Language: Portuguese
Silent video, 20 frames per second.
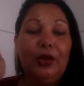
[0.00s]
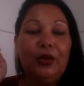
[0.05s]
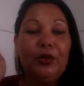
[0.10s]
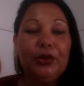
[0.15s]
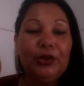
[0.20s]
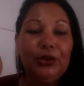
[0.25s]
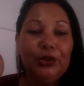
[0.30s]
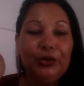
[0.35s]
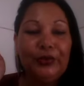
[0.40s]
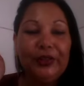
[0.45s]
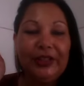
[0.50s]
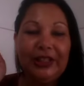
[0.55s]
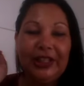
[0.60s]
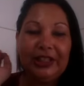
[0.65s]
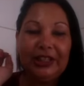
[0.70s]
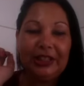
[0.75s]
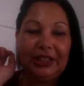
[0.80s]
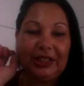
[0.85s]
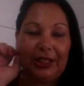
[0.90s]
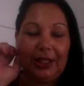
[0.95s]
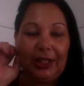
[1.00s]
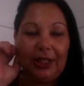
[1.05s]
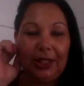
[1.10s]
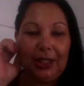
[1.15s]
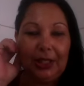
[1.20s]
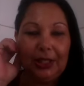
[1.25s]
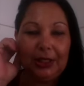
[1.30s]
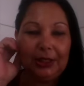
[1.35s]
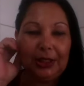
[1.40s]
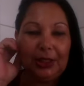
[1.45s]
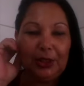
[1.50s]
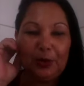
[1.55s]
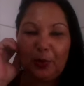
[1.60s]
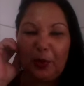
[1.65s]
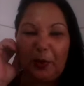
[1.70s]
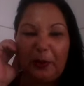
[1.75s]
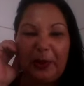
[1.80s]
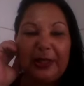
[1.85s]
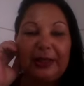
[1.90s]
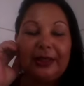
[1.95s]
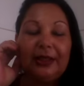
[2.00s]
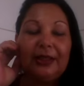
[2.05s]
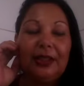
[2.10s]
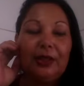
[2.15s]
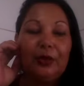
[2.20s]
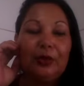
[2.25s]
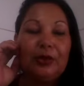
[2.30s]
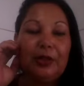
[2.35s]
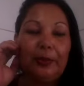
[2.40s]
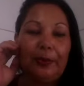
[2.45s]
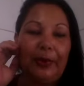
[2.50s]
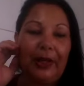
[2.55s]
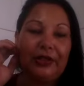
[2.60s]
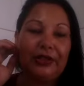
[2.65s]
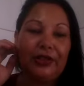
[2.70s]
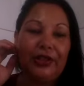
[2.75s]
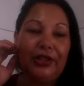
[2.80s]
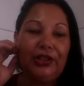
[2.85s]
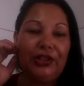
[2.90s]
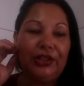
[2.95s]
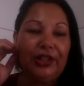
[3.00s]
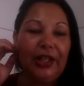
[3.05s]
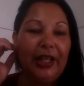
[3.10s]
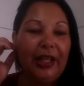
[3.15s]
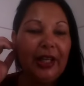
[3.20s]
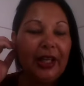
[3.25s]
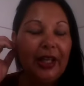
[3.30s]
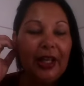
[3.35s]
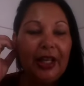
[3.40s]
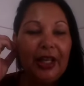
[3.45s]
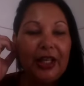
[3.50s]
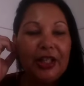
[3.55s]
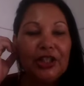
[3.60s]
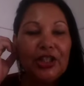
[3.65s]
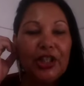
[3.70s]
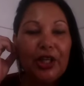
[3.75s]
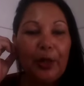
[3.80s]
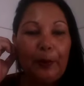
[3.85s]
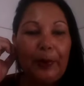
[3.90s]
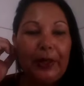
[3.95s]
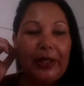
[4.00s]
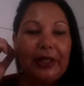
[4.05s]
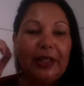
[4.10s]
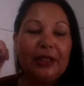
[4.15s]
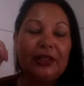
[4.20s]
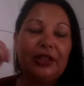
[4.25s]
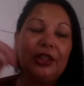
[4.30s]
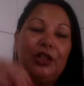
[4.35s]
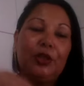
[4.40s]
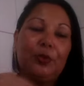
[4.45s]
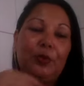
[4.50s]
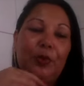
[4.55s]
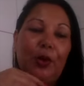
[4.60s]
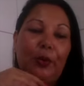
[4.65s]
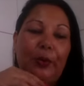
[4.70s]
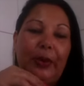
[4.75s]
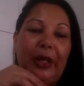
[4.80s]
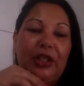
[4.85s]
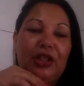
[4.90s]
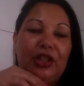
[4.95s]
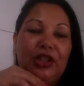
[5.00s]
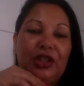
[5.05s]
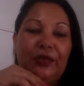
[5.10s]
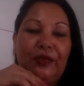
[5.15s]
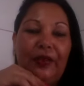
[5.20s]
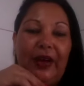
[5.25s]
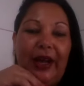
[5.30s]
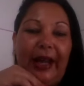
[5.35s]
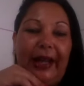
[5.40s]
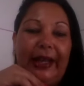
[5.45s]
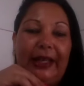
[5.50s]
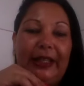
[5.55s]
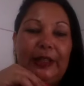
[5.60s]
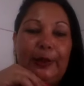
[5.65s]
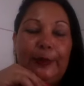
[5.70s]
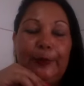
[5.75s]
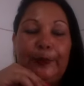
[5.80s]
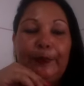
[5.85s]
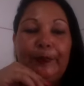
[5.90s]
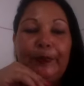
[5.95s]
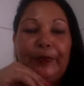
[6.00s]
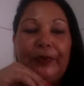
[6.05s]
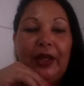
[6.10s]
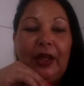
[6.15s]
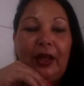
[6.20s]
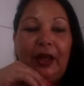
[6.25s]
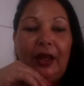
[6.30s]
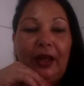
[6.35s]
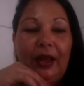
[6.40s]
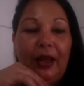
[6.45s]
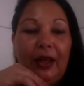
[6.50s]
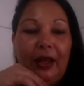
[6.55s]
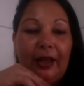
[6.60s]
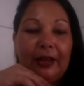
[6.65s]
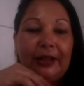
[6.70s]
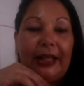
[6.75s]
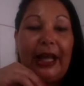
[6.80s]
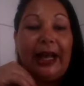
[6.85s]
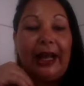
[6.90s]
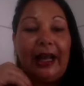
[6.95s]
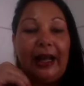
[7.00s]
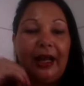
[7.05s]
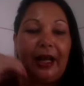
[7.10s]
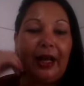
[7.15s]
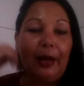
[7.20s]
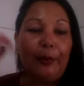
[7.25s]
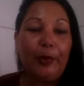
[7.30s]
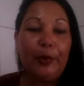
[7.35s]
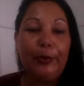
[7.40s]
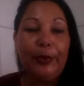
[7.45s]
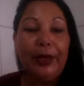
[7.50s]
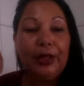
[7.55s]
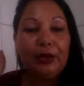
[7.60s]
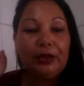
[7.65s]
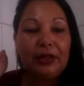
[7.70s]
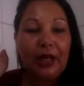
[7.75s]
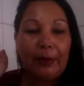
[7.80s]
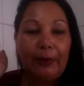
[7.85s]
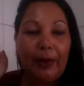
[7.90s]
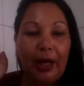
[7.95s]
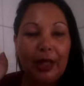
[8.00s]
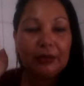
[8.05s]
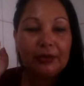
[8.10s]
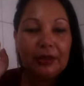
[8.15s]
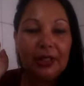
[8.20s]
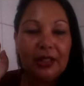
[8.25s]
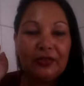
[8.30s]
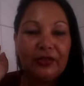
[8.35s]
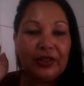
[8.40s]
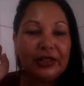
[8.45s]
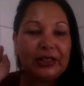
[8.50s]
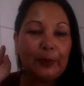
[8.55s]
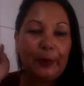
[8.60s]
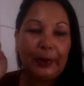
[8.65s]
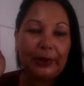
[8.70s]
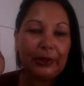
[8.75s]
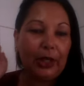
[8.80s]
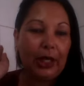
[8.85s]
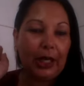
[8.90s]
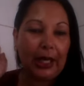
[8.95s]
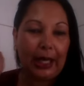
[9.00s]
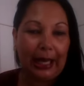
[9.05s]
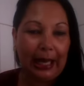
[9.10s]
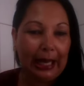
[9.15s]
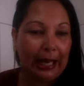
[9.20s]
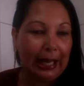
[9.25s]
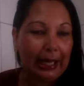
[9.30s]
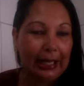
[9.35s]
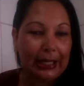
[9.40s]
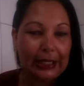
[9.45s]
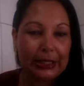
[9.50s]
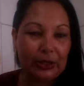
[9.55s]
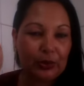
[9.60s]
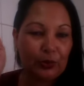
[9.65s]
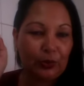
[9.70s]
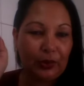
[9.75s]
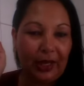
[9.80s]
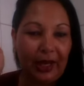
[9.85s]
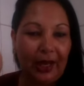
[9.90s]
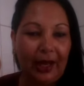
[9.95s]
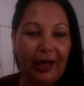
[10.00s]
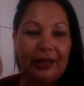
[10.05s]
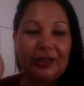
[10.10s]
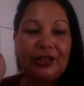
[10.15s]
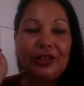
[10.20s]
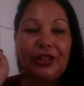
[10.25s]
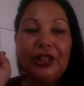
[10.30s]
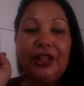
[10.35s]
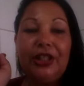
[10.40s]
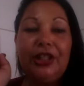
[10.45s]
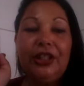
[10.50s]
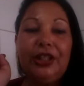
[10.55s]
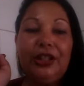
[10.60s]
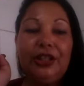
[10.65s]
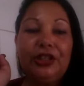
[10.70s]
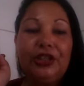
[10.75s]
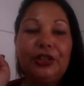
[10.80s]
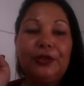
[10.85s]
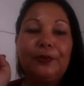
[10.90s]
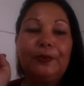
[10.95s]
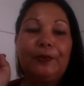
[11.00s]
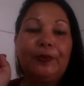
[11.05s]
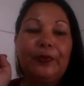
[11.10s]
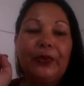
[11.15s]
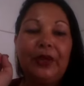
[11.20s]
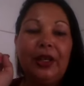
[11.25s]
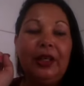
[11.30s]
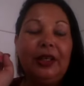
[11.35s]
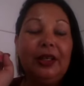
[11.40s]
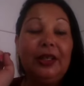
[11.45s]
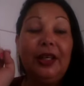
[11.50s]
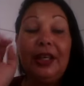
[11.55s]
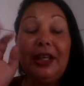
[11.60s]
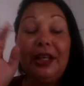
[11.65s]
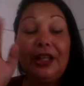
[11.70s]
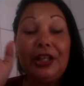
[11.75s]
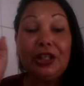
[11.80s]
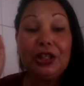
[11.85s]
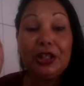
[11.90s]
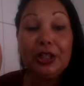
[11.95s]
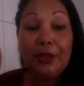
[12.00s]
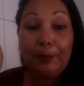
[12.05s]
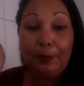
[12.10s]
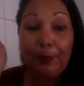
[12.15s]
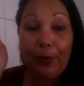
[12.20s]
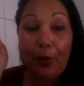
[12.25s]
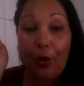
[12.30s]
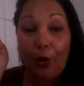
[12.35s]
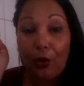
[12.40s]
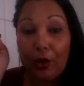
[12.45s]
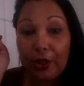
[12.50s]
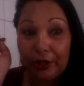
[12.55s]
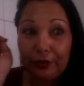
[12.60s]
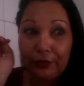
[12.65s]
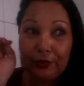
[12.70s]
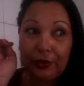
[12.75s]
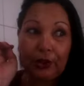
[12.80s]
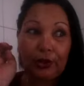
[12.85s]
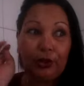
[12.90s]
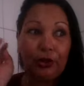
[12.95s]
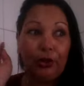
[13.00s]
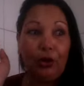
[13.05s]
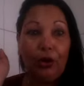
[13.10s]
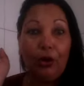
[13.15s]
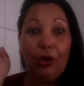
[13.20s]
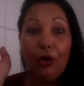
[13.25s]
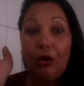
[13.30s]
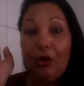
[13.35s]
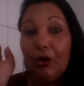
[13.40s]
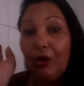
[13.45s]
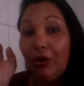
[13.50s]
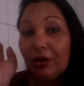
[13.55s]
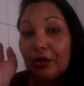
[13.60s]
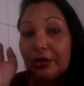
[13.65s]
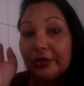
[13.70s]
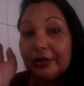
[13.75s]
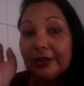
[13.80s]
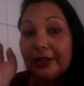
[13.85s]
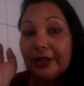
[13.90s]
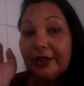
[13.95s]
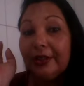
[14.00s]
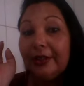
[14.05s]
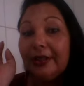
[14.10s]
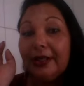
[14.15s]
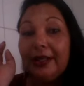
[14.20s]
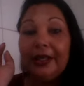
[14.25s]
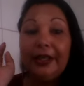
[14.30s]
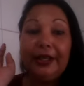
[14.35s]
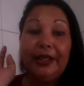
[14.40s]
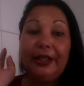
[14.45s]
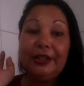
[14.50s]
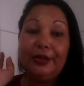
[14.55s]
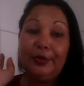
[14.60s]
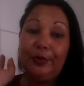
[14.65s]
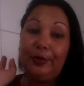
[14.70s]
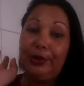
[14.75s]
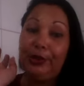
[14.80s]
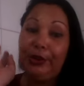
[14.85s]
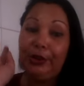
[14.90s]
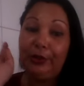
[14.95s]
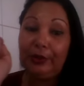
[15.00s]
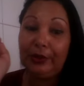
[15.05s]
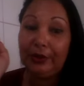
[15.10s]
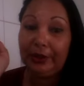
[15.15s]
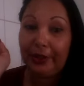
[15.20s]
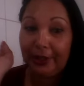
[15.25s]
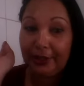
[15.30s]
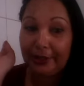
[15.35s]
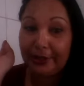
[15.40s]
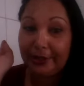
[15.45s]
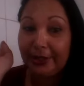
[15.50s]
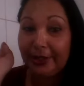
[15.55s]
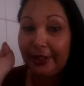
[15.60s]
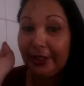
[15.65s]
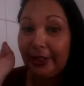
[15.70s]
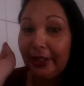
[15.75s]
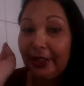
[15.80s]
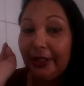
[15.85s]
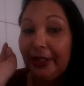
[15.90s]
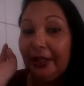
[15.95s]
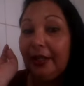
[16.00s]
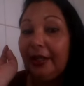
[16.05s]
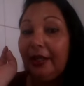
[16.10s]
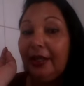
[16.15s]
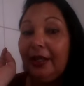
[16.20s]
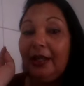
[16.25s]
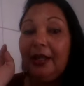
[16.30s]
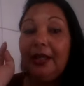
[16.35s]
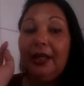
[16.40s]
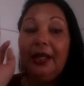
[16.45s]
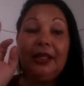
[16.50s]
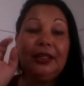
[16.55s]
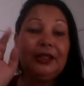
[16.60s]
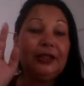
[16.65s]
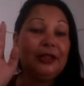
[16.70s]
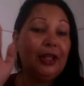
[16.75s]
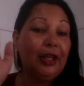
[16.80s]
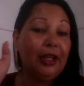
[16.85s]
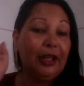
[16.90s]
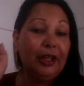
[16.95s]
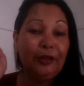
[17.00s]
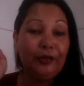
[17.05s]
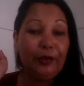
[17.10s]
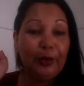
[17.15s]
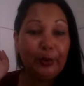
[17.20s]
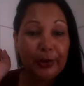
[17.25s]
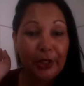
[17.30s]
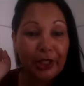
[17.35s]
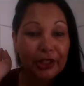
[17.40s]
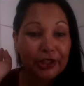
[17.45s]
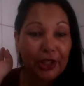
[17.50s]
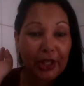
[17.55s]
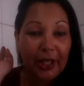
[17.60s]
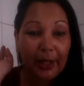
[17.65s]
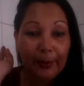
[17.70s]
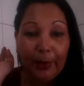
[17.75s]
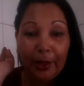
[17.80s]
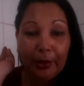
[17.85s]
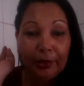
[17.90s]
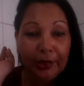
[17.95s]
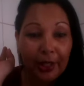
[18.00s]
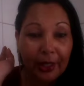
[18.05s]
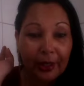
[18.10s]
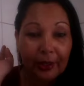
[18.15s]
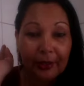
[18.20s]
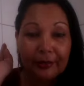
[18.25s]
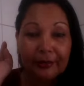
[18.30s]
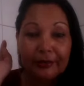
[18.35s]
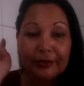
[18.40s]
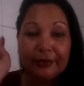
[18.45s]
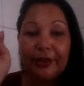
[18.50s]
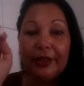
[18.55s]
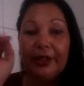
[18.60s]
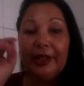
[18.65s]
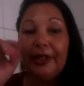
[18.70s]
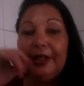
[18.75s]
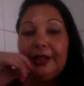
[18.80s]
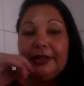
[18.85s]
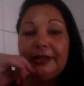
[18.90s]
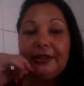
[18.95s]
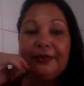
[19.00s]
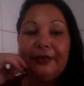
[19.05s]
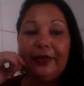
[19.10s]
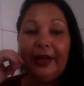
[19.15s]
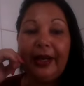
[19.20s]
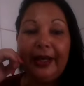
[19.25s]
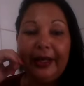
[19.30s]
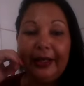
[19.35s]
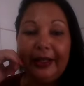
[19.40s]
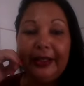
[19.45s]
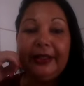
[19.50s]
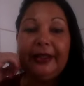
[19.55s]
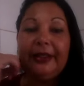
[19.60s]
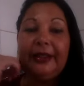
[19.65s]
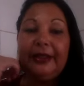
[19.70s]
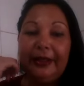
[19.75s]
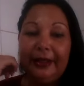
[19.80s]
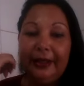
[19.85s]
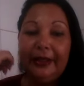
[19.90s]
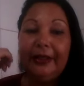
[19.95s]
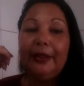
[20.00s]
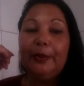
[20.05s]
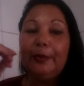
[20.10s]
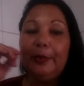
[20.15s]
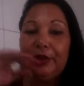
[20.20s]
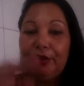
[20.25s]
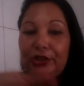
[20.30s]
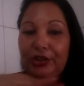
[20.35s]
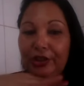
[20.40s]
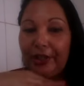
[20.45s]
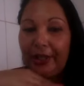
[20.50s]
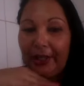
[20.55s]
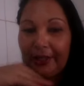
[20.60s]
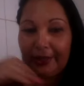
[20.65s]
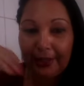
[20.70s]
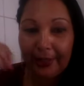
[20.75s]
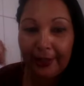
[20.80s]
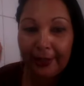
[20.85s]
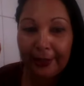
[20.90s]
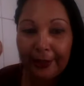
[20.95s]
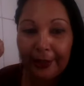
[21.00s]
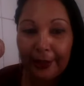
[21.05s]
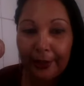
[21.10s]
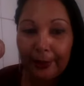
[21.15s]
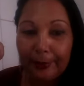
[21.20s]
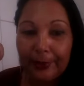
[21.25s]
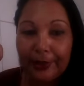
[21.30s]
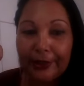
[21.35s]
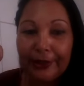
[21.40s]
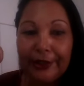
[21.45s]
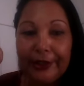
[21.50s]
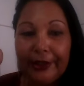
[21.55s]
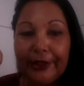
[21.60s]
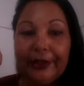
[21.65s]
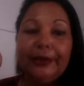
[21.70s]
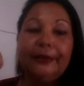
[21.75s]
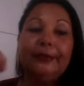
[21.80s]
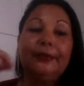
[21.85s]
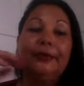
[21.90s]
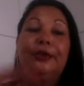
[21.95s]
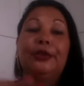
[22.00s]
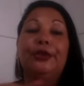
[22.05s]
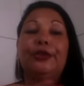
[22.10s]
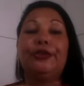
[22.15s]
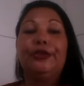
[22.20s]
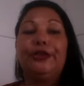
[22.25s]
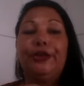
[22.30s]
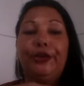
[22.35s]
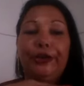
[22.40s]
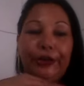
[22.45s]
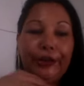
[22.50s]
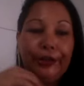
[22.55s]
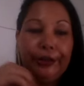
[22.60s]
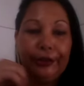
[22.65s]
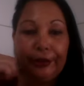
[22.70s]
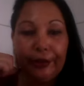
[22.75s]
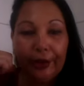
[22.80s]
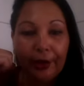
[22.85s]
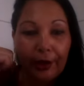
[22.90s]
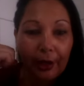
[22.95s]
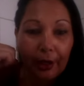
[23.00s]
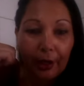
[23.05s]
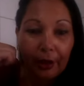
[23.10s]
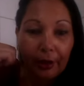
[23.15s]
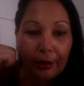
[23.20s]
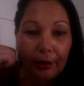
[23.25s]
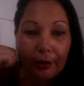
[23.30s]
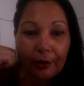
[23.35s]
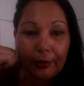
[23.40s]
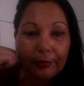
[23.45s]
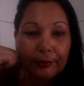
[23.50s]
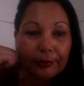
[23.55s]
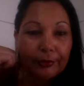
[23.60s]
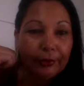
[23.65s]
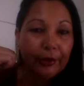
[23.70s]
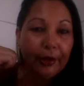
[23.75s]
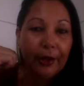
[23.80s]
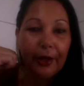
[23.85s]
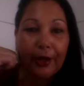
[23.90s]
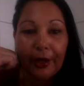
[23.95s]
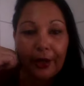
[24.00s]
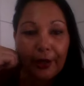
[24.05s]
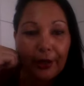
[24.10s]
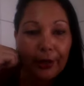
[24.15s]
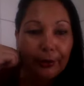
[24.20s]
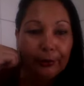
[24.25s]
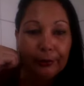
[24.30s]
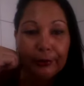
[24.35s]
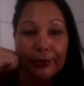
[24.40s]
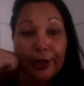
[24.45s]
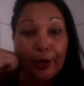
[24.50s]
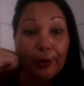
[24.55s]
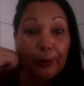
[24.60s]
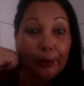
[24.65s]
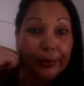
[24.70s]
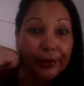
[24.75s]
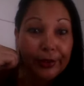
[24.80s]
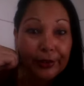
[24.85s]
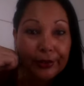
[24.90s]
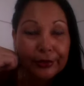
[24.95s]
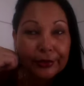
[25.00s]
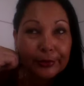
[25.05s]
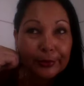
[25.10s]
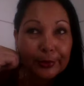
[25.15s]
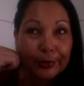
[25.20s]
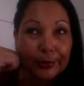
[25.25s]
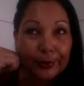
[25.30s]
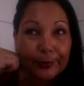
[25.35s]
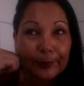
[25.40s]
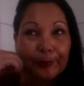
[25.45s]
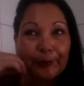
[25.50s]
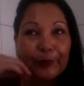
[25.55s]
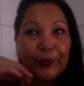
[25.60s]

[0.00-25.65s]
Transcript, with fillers: Quando os filhos da gente é criança, eles prometem tanta coisa pra gente, né? Chega perto da gente e promete que vai é, dar. o primeiro trabalho deles vai ser para dar uma casa, um carro a gente. E aí a gente se empolga, a gente fica, nossa, esse menino quando crescer, esse daí não vai me deixar na mão, não. Esse vai me tirar da lama, né? Só que não, não, não mesmo.